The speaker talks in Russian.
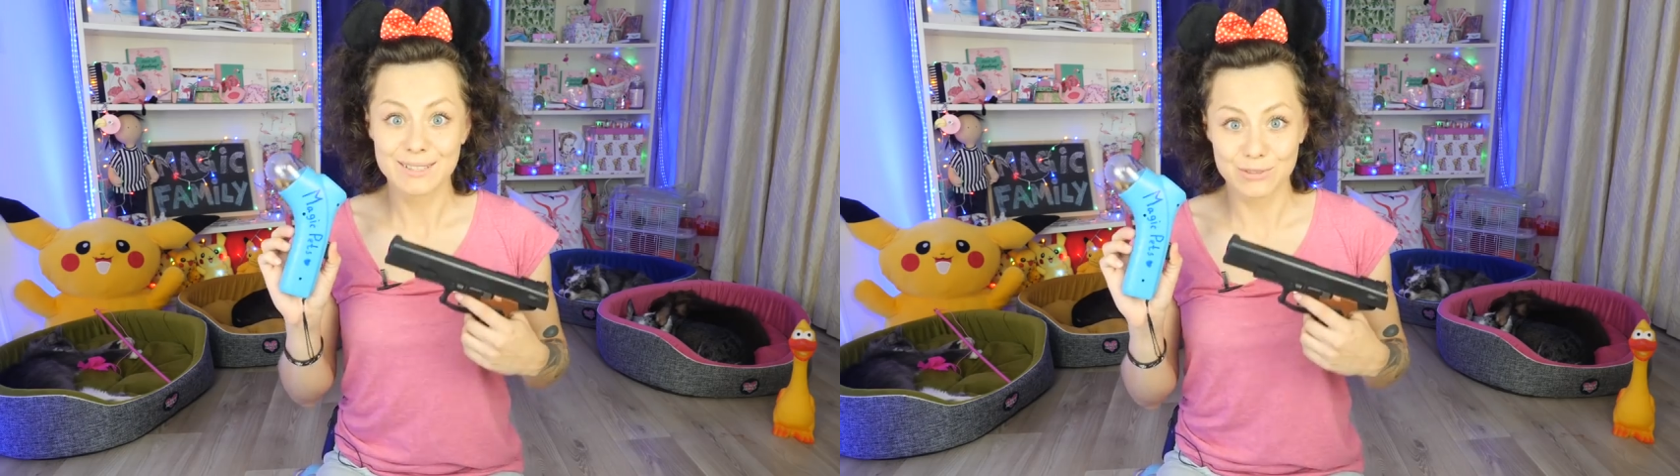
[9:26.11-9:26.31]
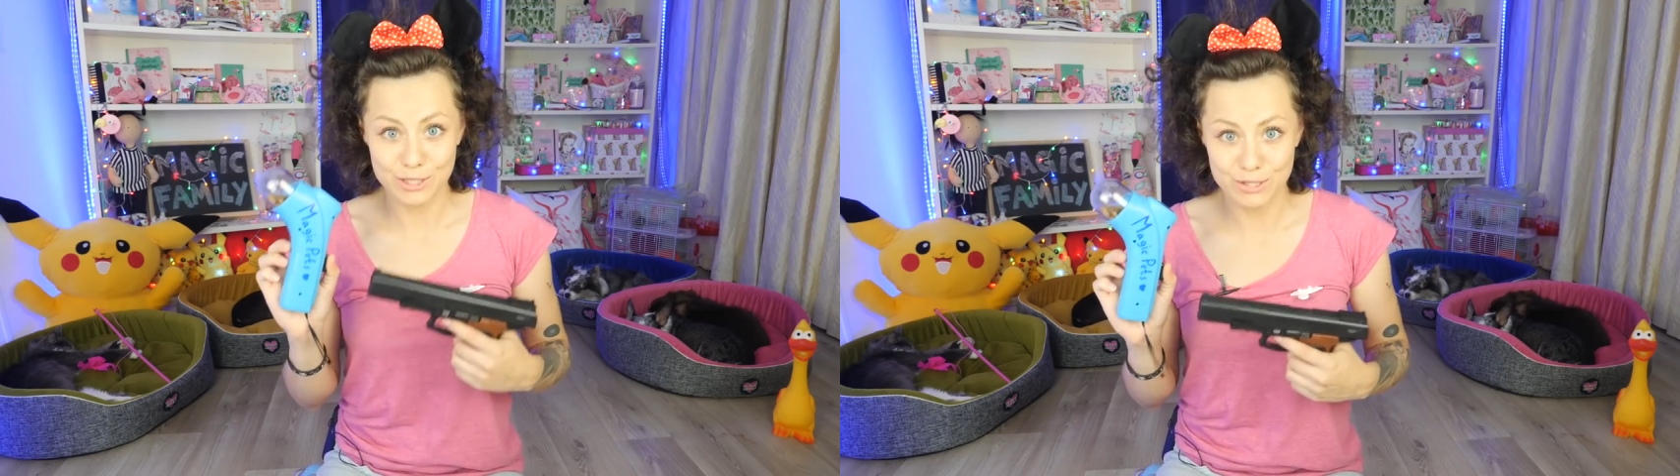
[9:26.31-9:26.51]

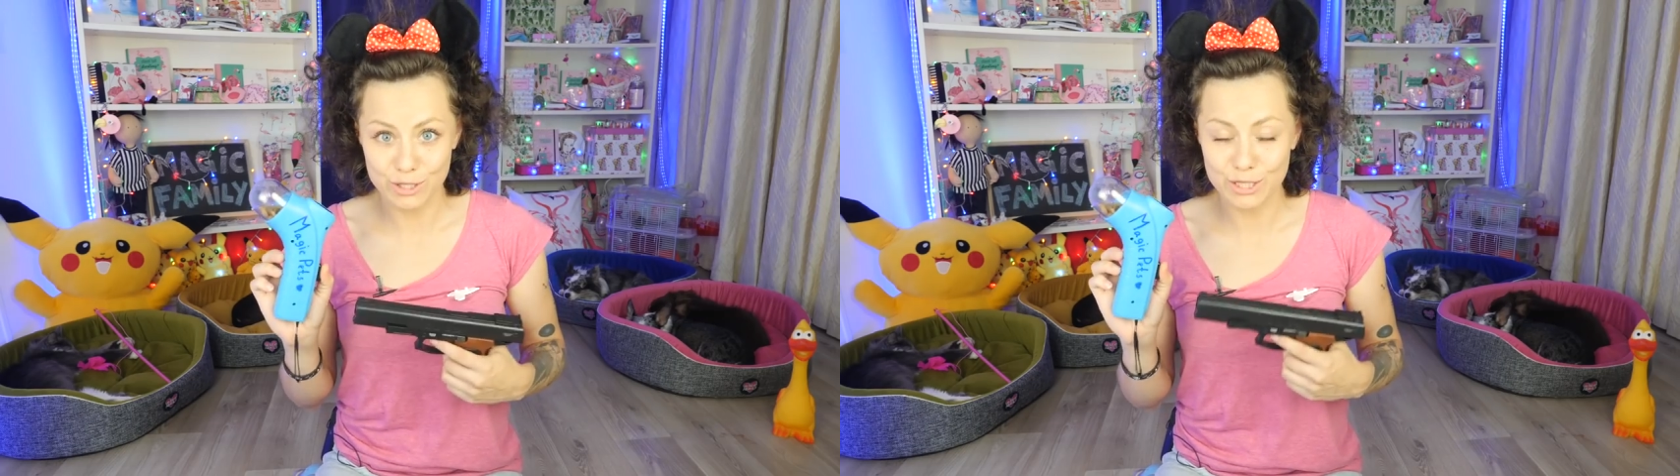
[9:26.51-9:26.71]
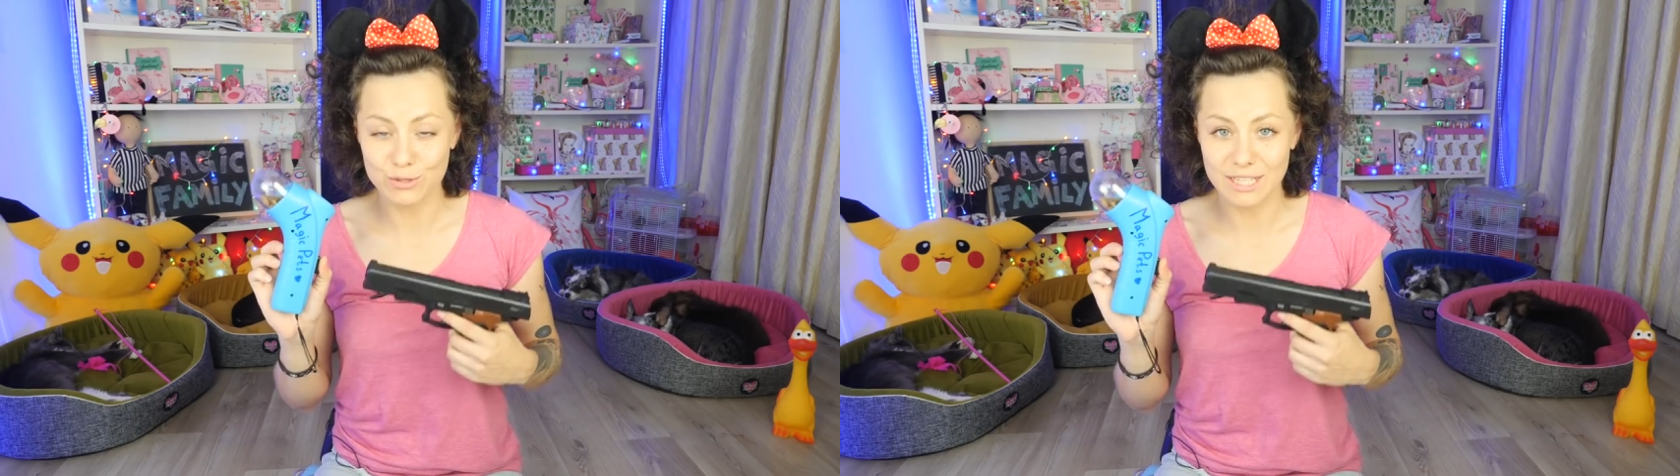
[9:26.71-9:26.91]
но
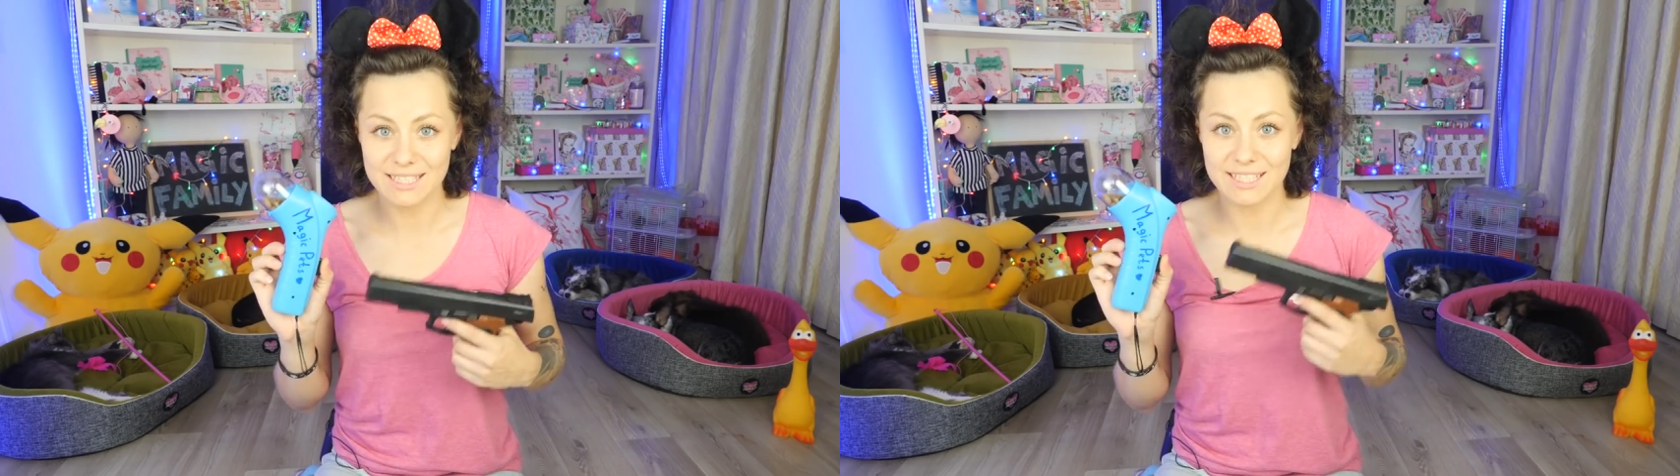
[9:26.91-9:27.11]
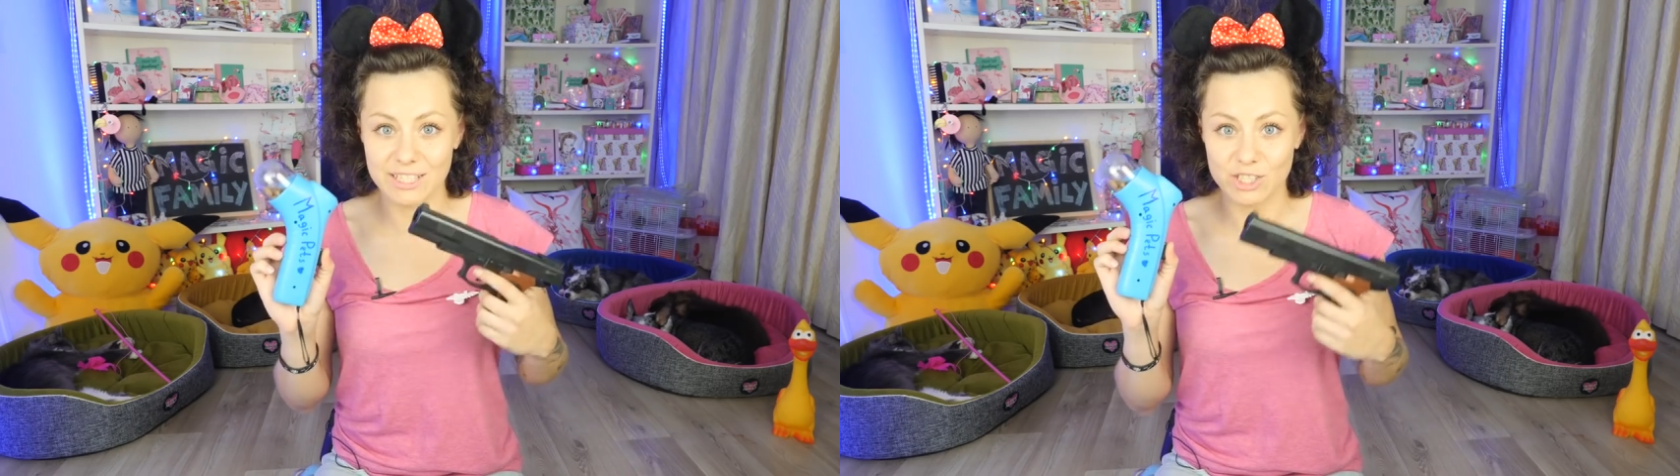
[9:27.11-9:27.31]
сегодня у
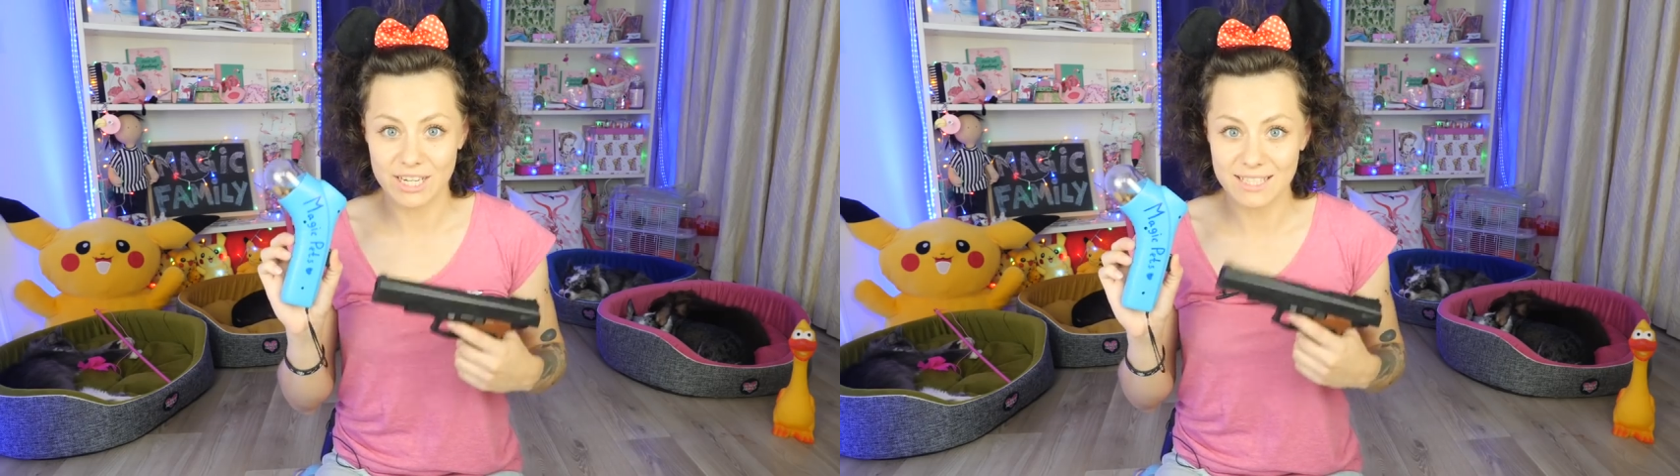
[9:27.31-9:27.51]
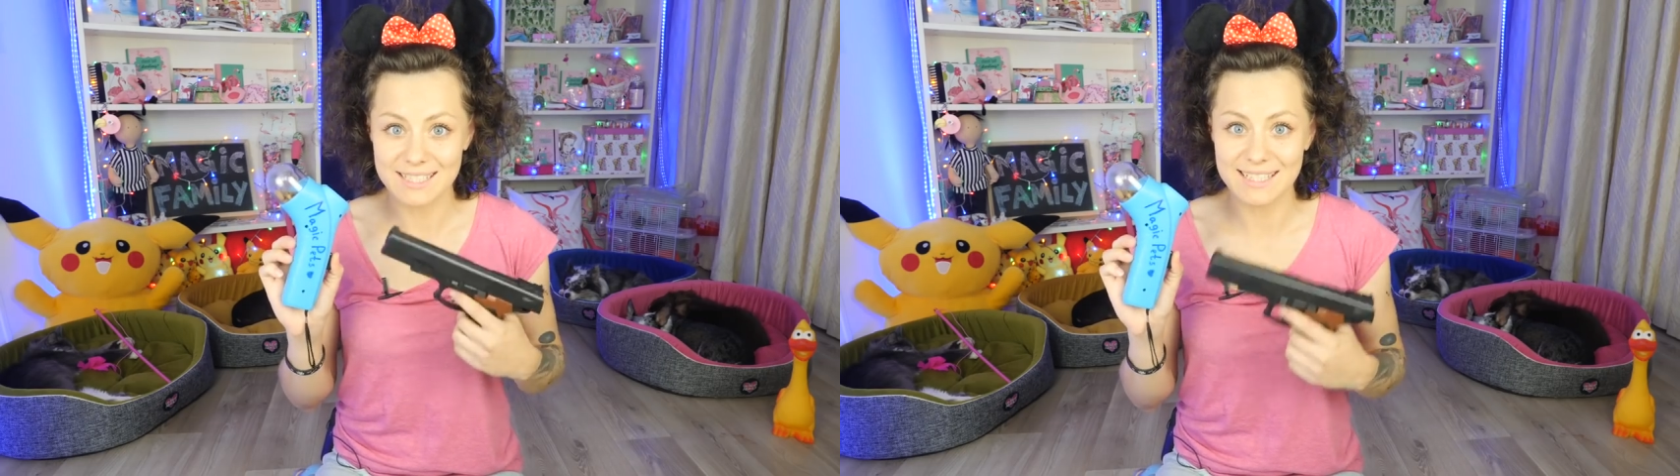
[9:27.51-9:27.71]
нас есть шанс